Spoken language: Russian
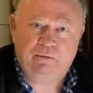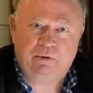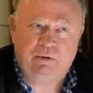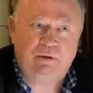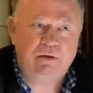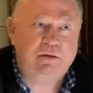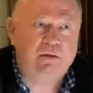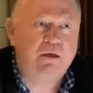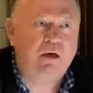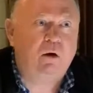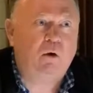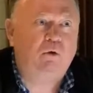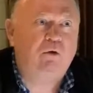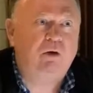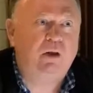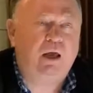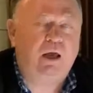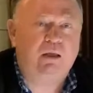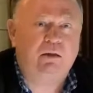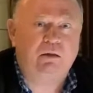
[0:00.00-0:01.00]
Где
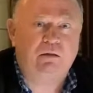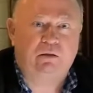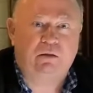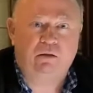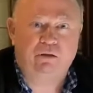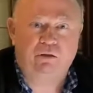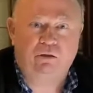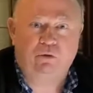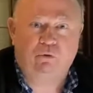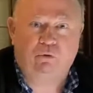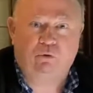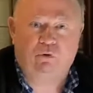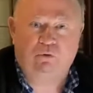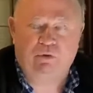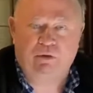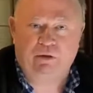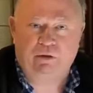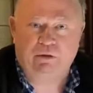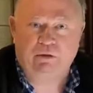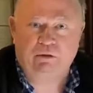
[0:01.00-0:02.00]
он, этот
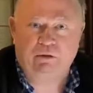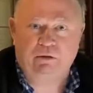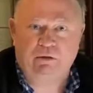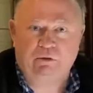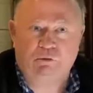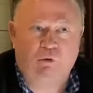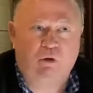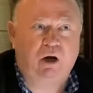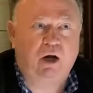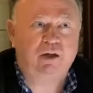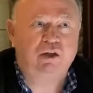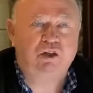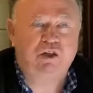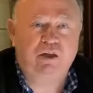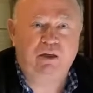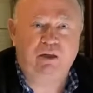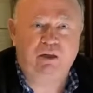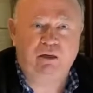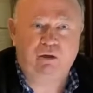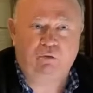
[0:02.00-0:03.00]
родниковый язык? Рука
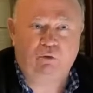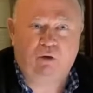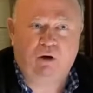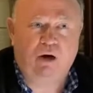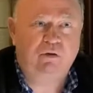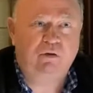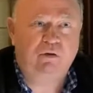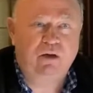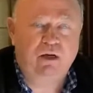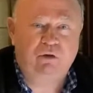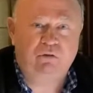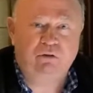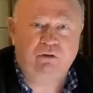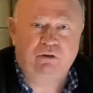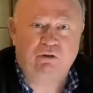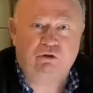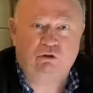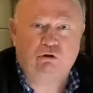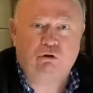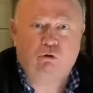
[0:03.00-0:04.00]
Чехии, рука
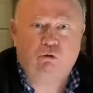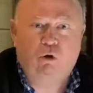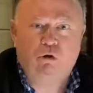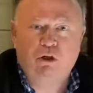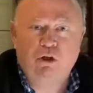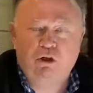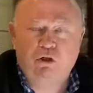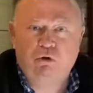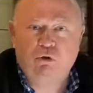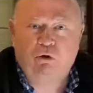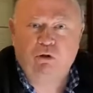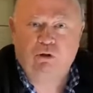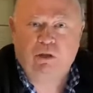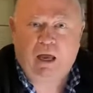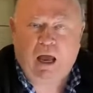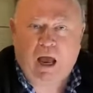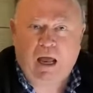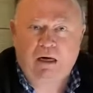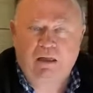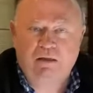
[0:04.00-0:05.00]
Вильнюса. Что несет
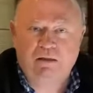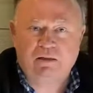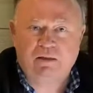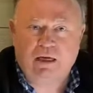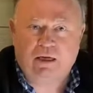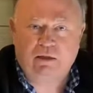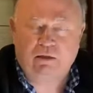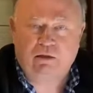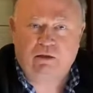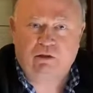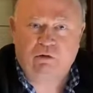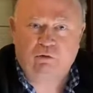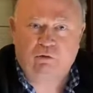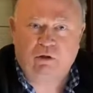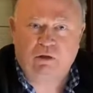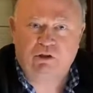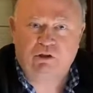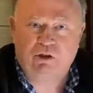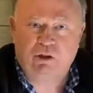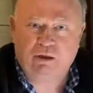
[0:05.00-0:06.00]
Александр
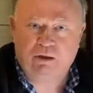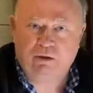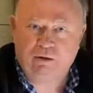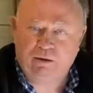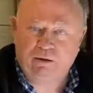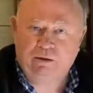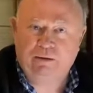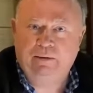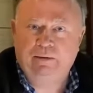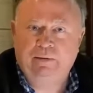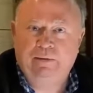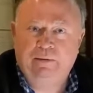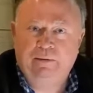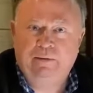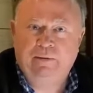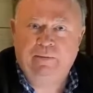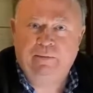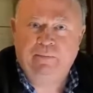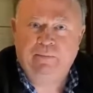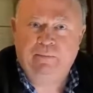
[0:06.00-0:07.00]
Лукашенко?
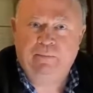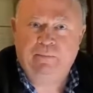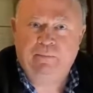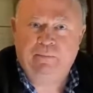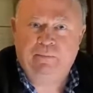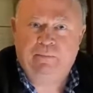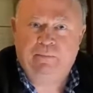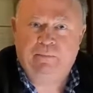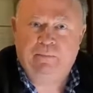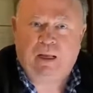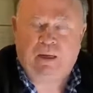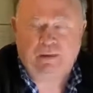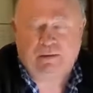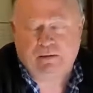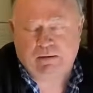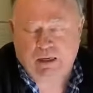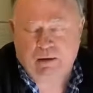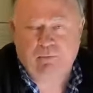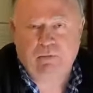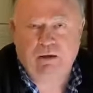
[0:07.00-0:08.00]
А
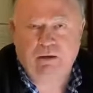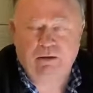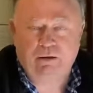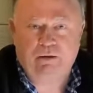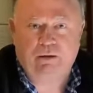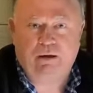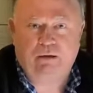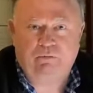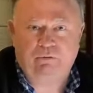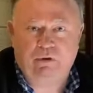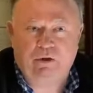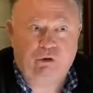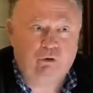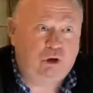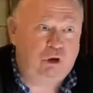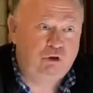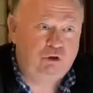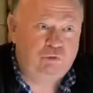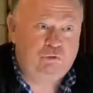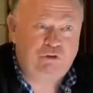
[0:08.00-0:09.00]
самое главное, то,
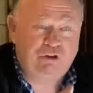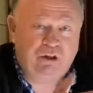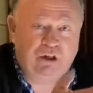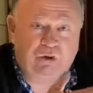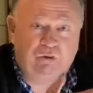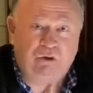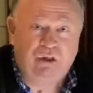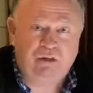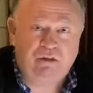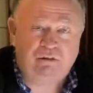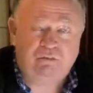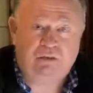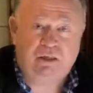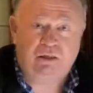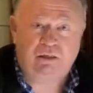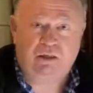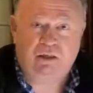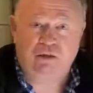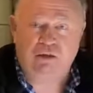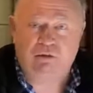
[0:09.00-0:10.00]
о чем вчера у нас
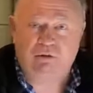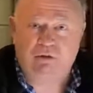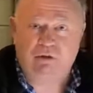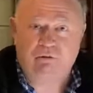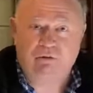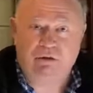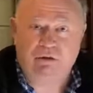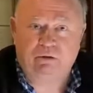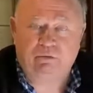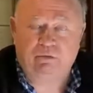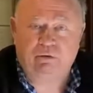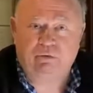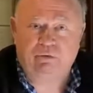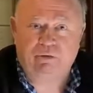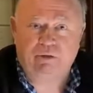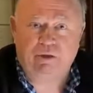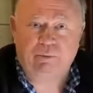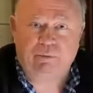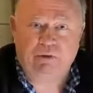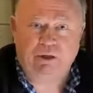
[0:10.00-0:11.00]
Надеждин говорил в
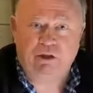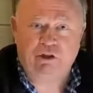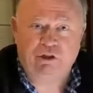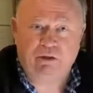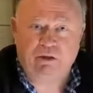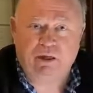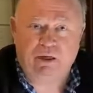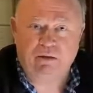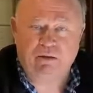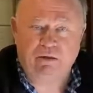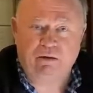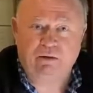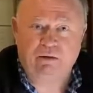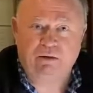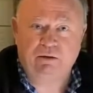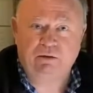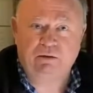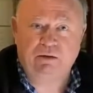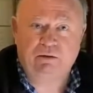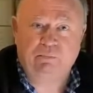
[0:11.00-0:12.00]
эфире, пересчитайте
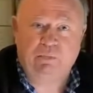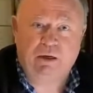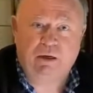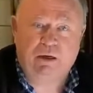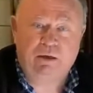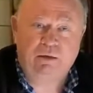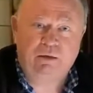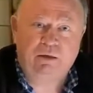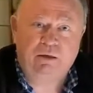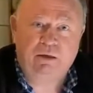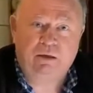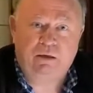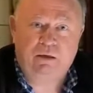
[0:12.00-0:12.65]
голоса Бакани.